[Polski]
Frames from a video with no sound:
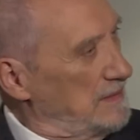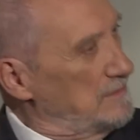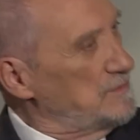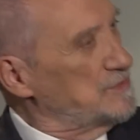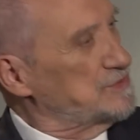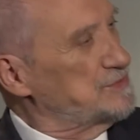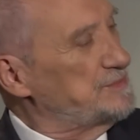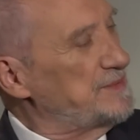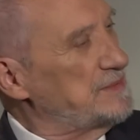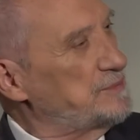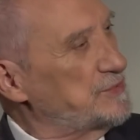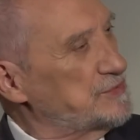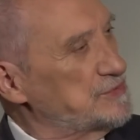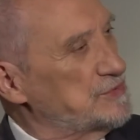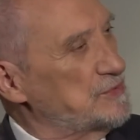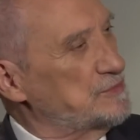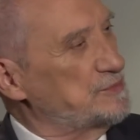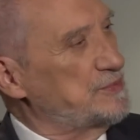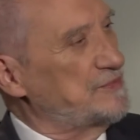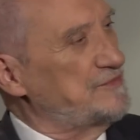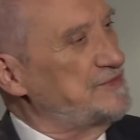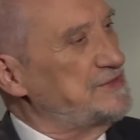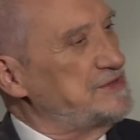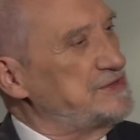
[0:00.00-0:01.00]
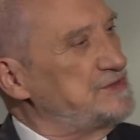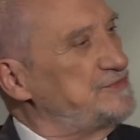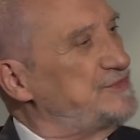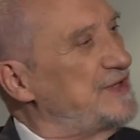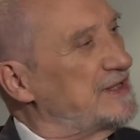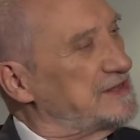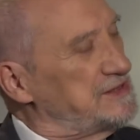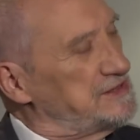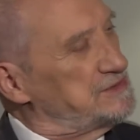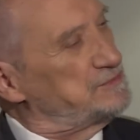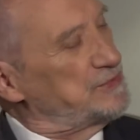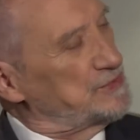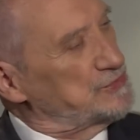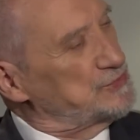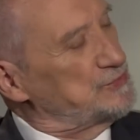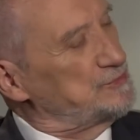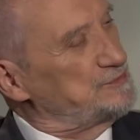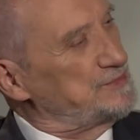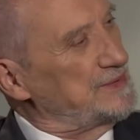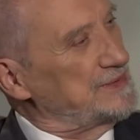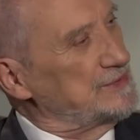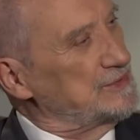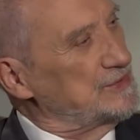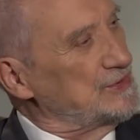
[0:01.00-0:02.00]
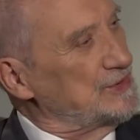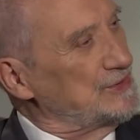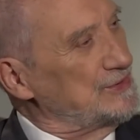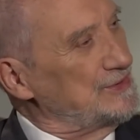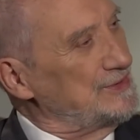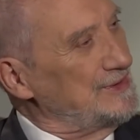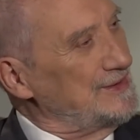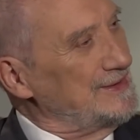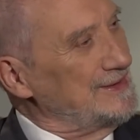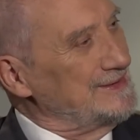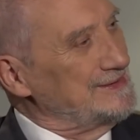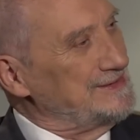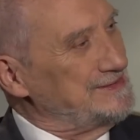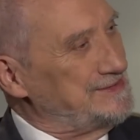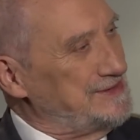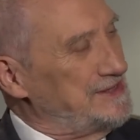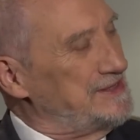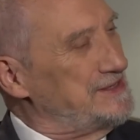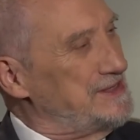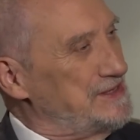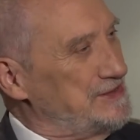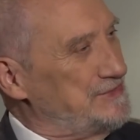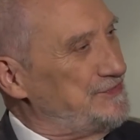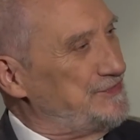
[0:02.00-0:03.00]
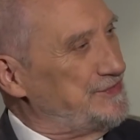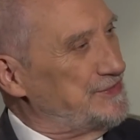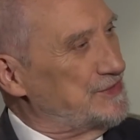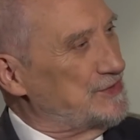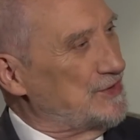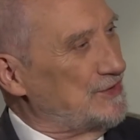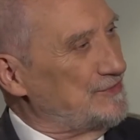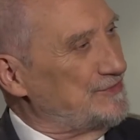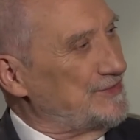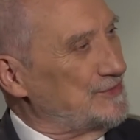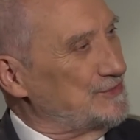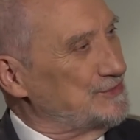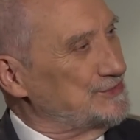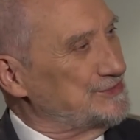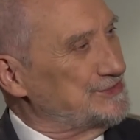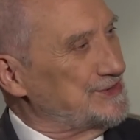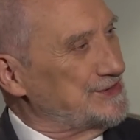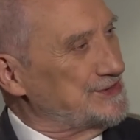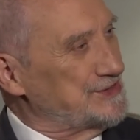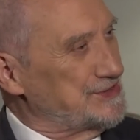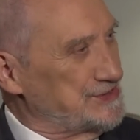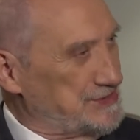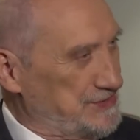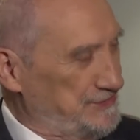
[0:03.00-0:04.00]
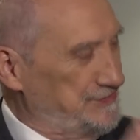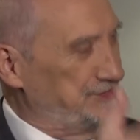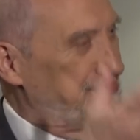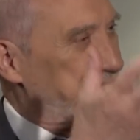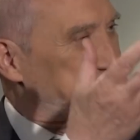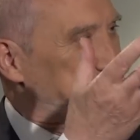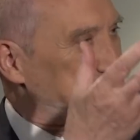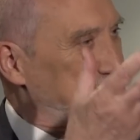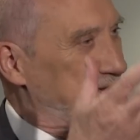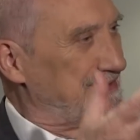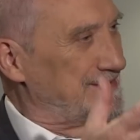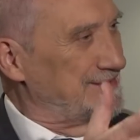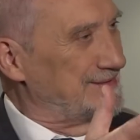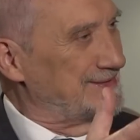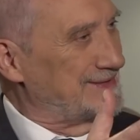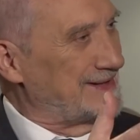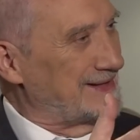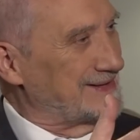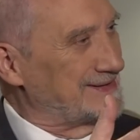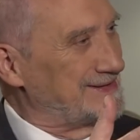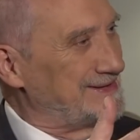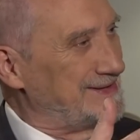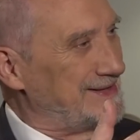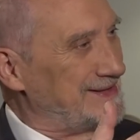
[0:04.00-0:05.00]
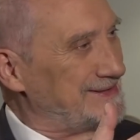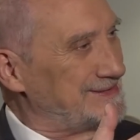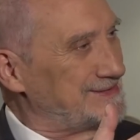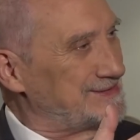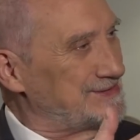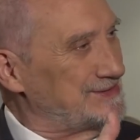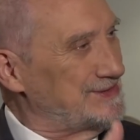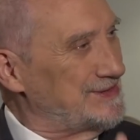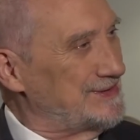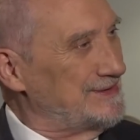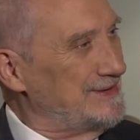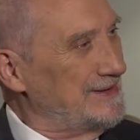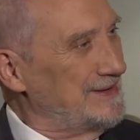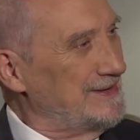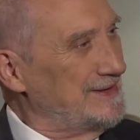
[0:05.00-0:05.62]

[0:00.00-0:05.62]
a może pan proszę powiedzieć, w jaki sposób pan to zidentyfikował, że rzeczywiście tak jest? Że...